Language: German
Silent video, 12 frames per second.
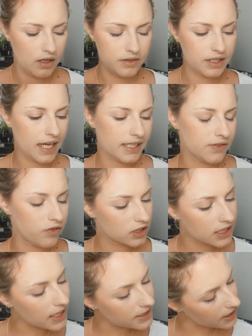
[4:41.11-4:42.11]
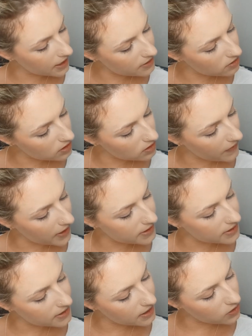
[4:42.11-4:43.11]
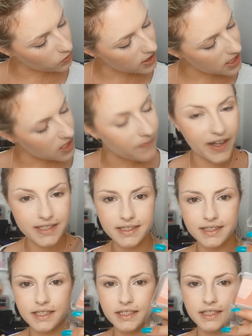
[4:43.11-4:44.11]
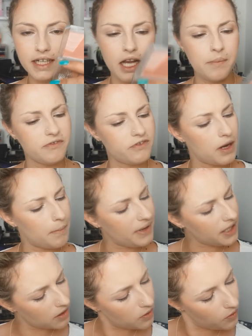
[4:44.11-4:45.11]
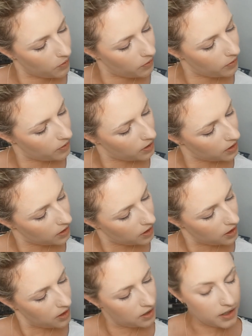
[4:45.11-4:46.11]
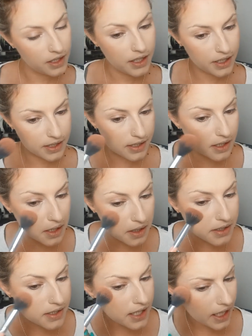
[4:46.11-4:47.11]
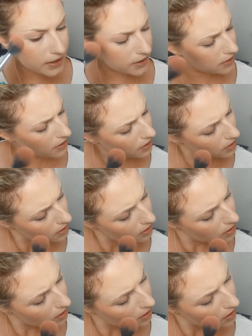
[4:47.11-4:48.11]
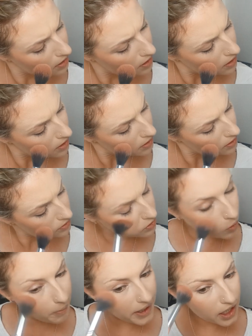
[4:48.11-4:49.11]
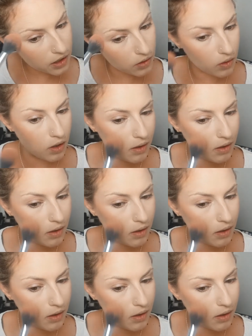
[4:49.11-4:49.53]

Der ist von Catrice und zwar ist es die 020 I'm Flamingo in Saint Domingo.